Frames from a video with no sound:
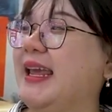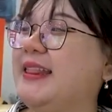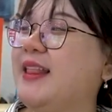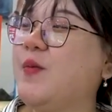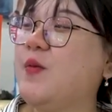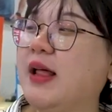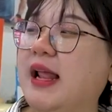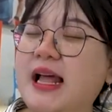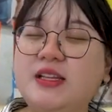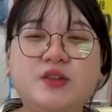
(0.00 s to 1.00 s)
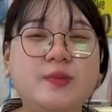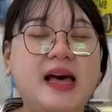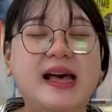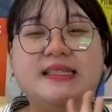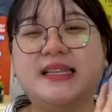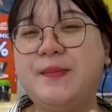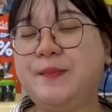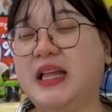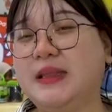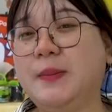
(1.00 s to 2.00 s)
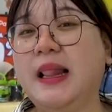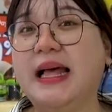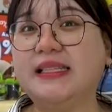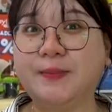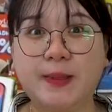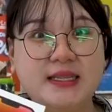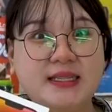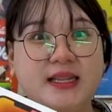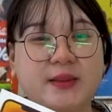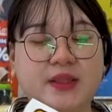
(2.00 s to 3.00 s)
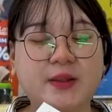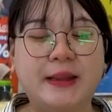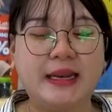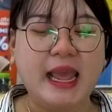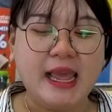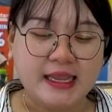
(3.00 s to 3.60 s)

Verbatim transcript: Kita mulai langsung bahas di 14 plusnya teman-teman.